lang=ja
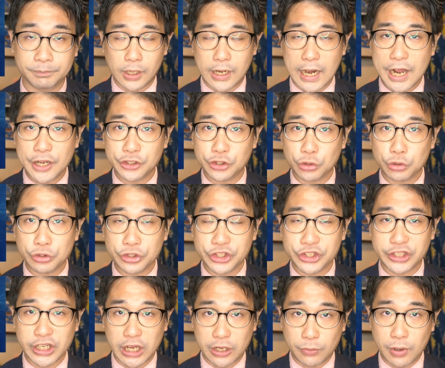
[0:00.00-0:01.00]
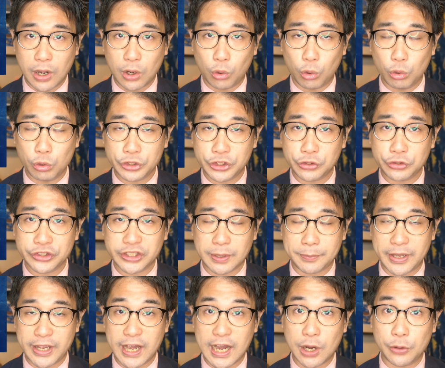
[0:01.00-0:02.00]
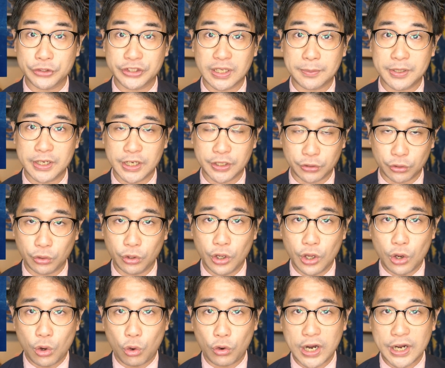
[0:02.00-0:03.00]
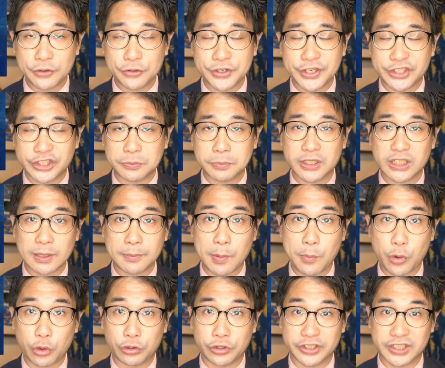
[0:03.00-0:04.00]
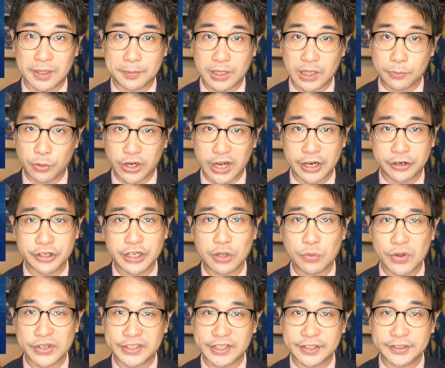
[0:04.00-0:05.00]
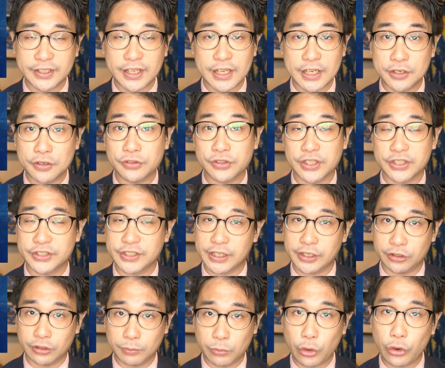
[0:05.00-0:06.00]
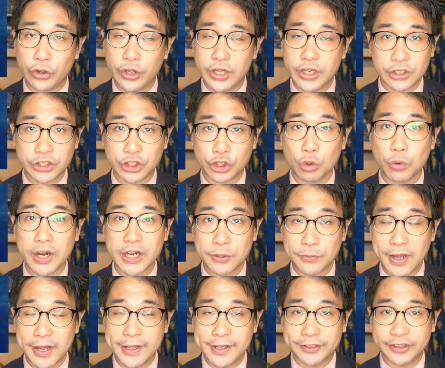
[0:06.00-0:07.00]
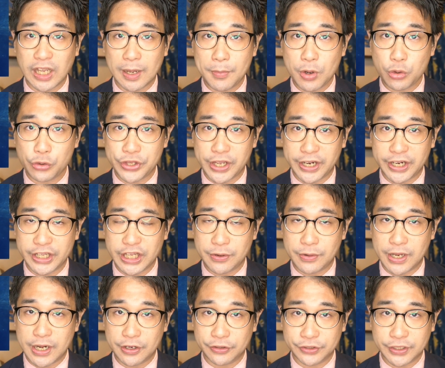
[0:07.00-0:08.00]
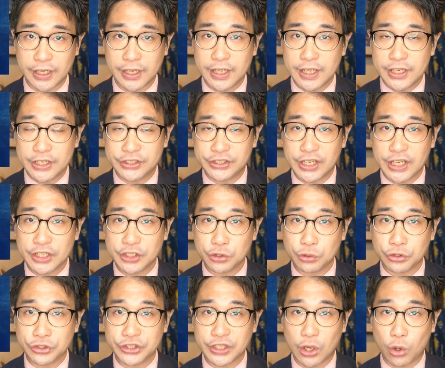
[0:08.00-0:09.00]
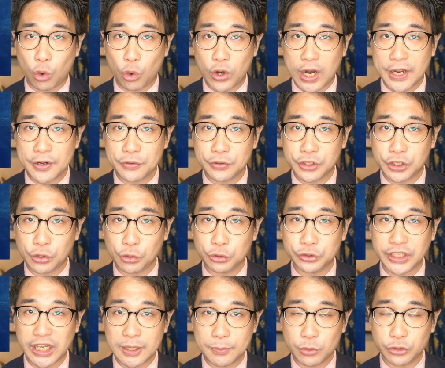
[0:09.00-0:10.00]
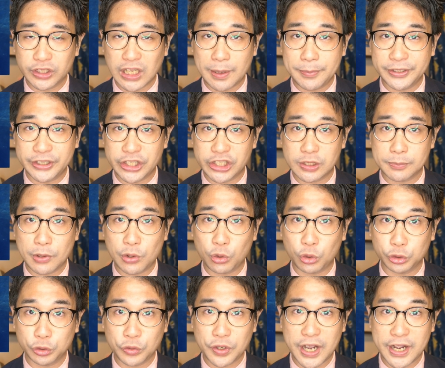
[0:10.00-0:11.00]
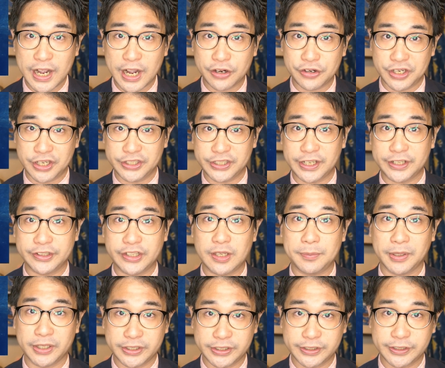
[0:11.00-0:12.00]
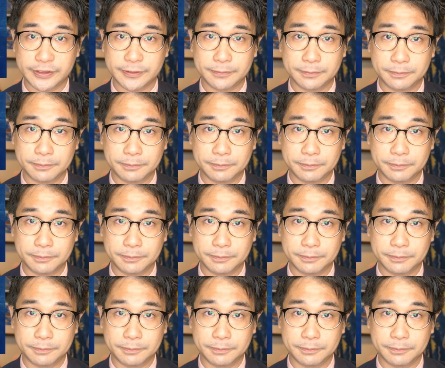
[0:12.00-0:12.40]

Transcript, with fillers: 卵食自体はホオジロザメやアオザメなど他のネズミザメ目のサメでも確認はされているんですけれども、シロワニは卵だけではなくて成長した他の兄弟も食べてしまうことが確認されています。